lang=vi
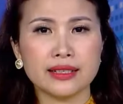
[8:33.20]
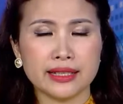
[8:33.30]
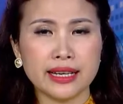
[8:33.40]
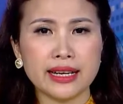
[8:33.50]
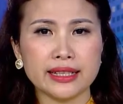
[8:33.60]

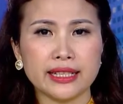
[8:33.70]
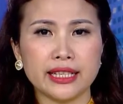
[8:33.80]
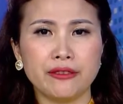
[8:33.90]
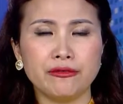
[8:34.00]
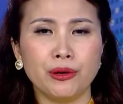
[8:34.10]
Sáng nay tại
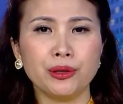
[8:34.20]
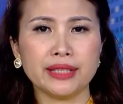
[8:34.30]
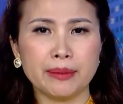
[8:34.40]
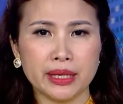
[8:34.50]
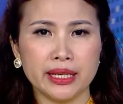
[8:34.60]
thành phố
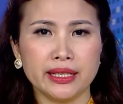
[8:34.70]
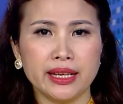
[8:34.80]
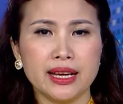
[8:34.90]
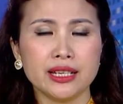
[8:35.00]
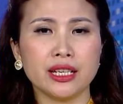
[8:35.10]
Tam Kỳ,
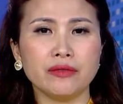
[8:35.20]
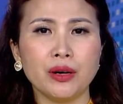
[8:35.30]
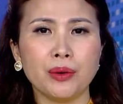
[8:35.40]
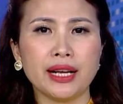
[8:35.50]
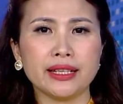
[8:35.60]
Sở
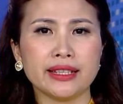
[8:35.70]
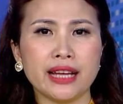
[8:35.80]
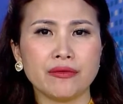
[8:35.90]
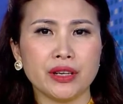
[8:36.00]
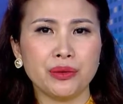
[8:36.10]
Văn hóa Thể
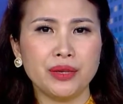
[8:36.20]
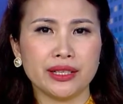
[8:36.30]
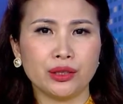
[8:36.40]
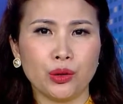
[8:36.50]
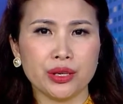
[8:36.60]
thao và Du
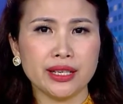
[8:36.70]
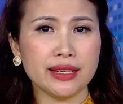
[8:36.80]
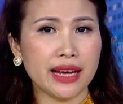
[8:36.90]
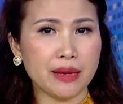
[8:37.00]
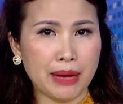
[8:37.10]
lịch tổ
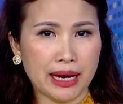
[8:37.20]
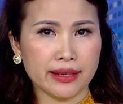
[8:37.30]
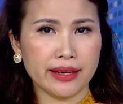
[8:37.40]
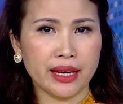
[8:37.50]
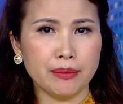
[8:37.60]
chức khai mạc
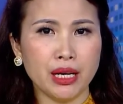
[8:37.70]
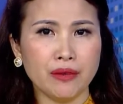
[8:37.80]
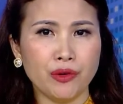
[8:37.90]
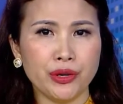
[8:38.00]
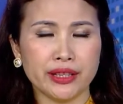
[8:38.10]
giải
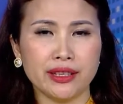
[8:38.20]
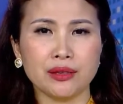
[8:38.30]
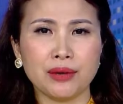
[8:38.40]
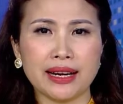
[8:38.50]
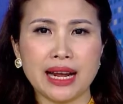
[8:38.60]
bơi vô địch
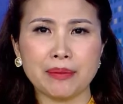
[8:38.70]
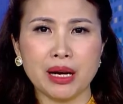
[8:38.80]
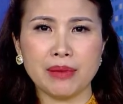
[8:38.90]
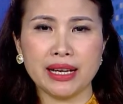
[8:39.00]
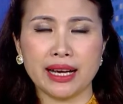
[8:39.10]
tỉnh Quảng Nam
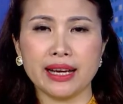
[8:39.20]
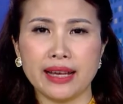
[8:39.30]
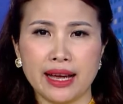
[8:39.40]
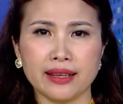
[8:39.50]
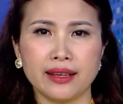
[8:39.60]
năm hai nghìn
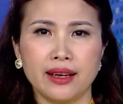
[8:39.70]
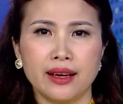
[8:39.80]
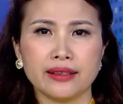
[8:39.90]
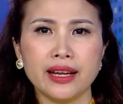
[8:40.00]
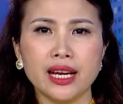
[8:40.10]
không trăm hai mươi
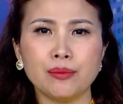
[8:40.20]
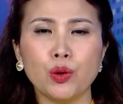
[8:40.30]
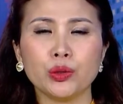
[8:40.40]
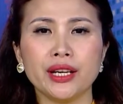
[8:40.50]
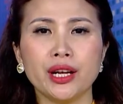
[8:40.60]
hai. Đây là
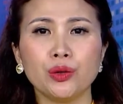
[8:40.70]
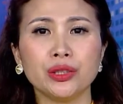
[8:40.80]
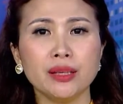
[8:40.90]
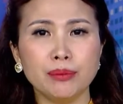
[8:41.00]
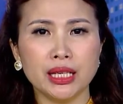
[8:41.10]
môn thi đấu
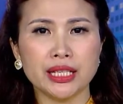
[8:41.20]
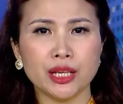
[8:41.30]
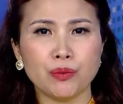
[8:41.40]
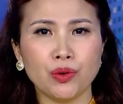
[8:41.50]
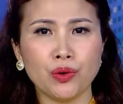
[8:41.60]
thứ mười
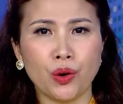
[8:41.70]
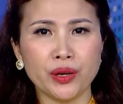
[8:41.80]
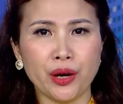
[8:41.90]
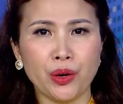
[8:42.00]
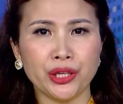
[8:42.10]
trong khuôn
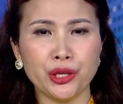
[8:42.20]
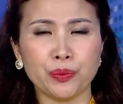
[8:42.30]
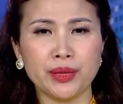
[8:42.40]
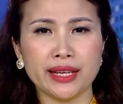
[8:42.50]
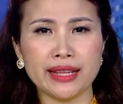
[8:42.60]
khổ Đại hội Thể
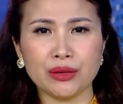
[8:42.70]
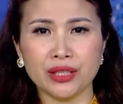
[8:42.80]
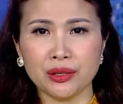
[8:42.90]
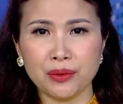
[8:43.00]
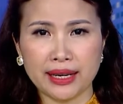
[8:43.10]
dục Thể thao
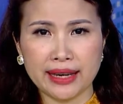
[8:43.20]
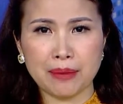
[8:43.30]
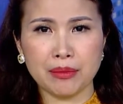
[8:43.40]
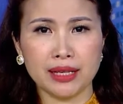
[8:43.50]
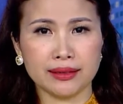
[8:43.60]
tỉnh Quảng
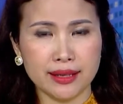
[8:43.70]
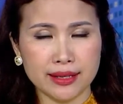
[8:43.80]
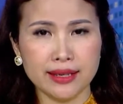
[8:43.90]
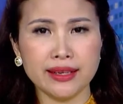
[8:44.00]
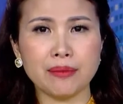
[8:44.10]
Nam lần thứ
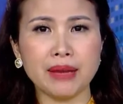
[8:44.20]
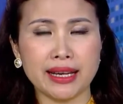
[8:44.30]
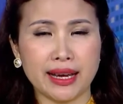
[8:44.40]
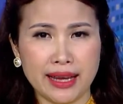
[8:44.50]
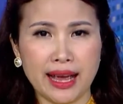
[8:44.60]
chín năm hai
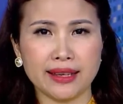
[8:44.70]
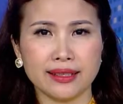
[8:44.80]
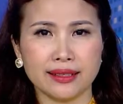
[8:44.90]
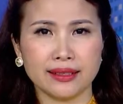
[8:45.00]
nghìn không trăm hai mươi hai.